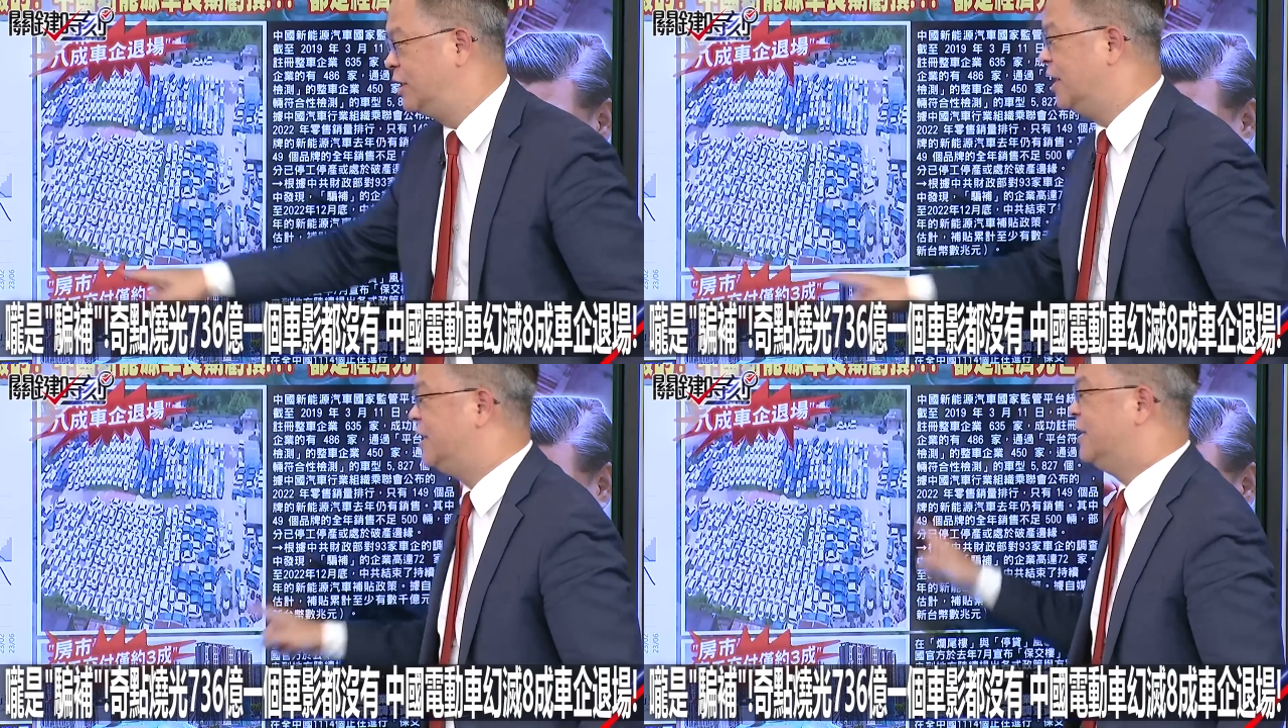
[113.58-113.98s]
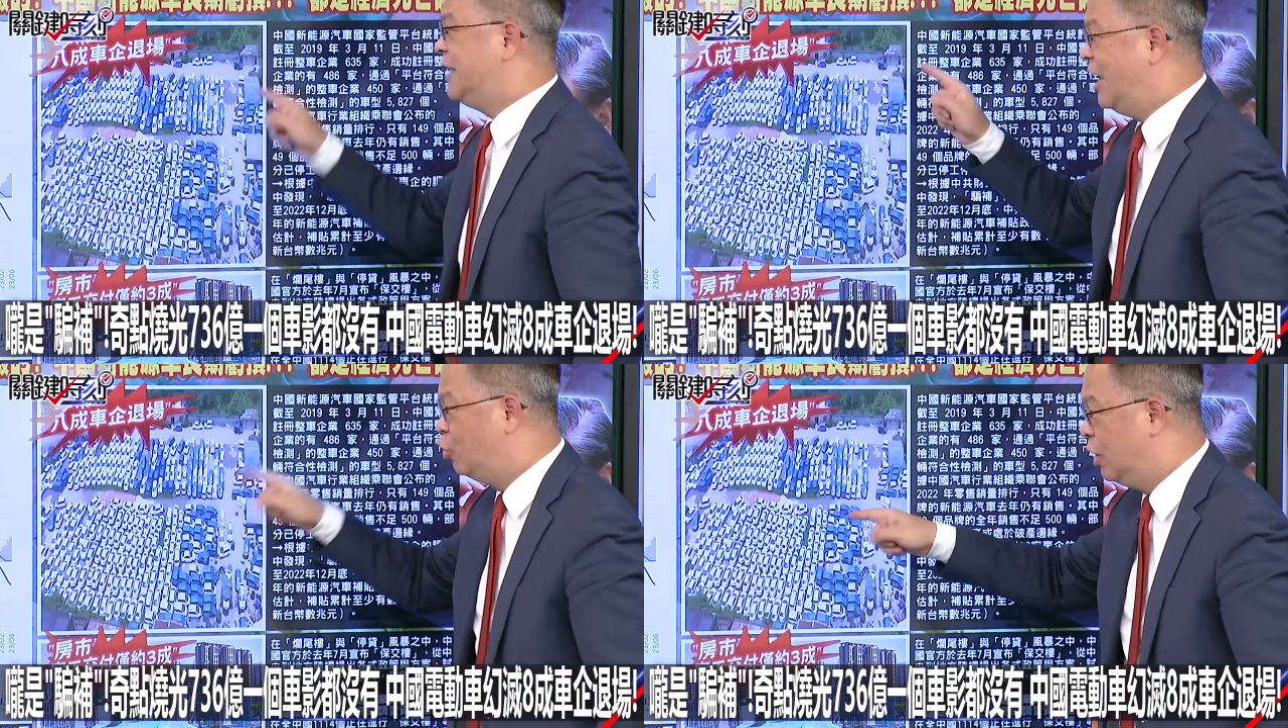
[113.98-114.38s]
车企，现
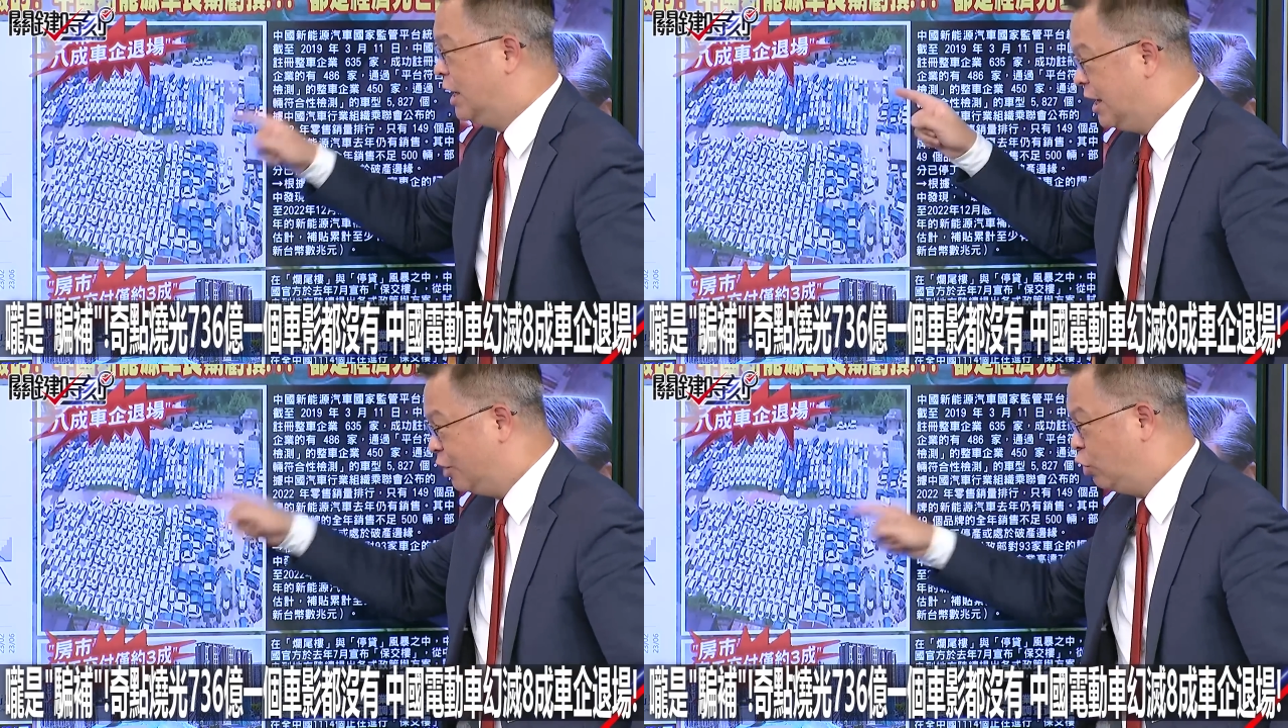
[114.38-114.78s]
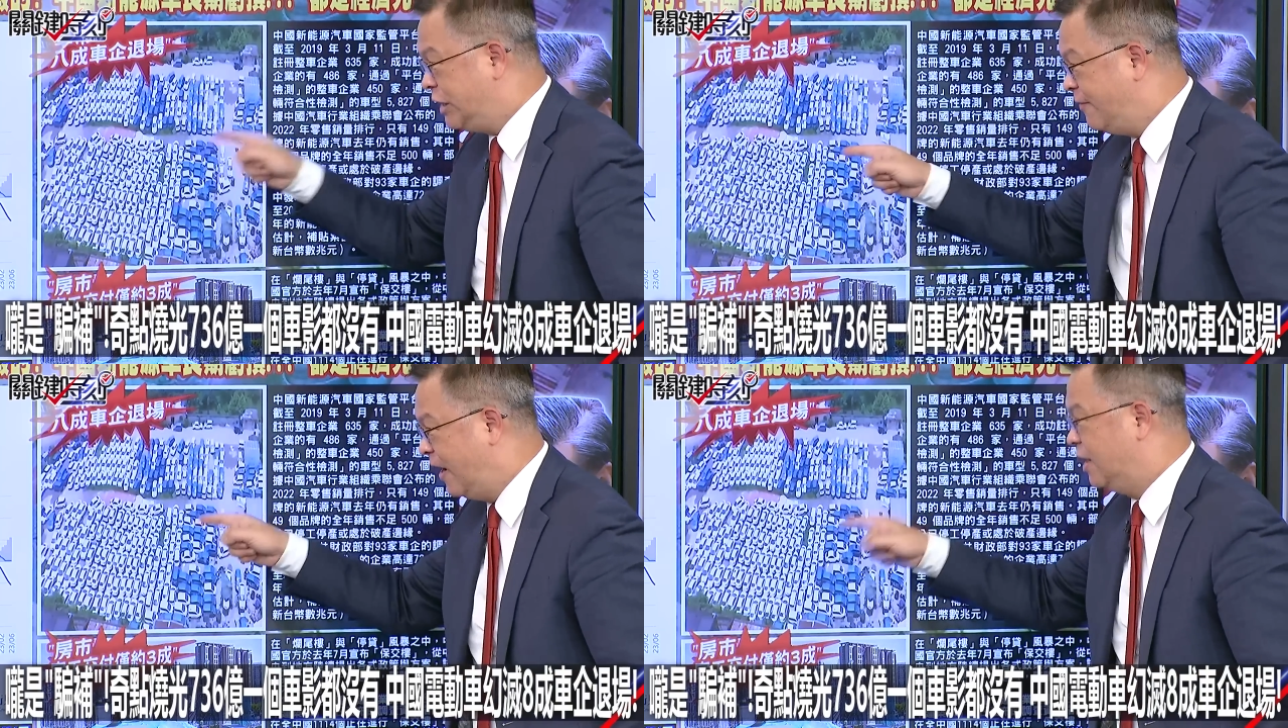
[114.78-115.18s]
在很多很多
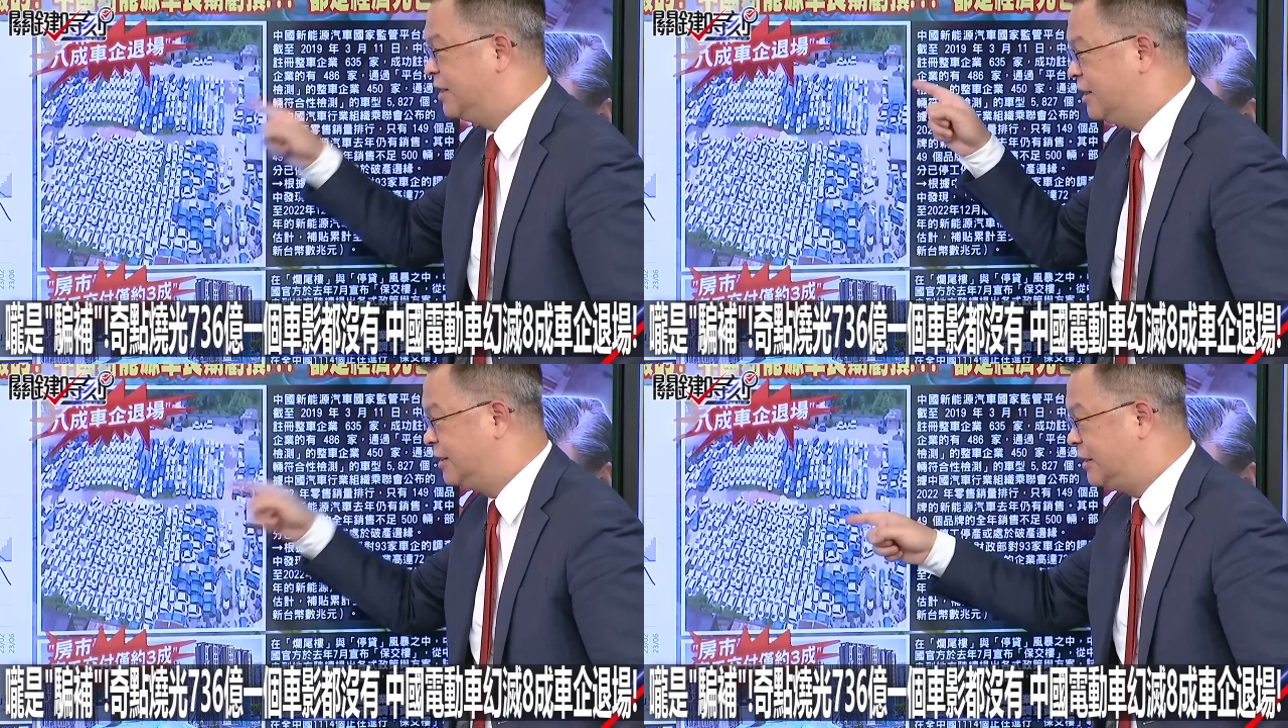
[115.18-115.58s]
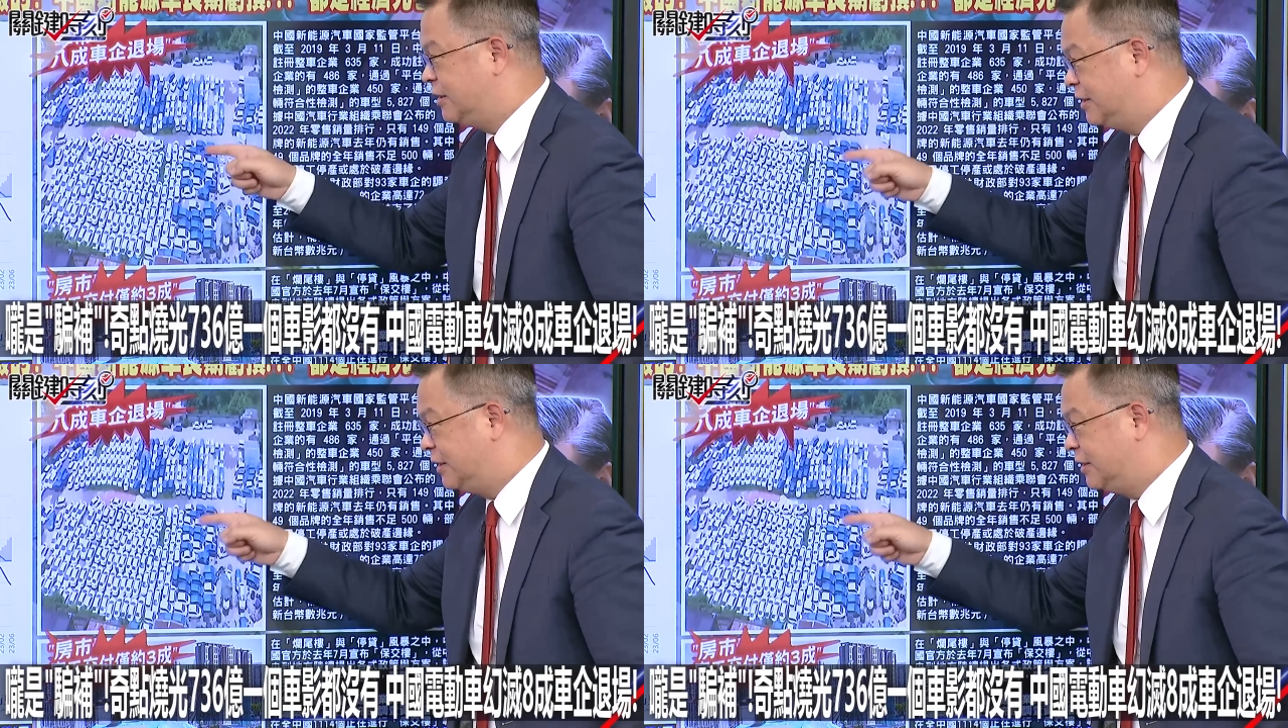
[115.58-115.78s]
地方的这个政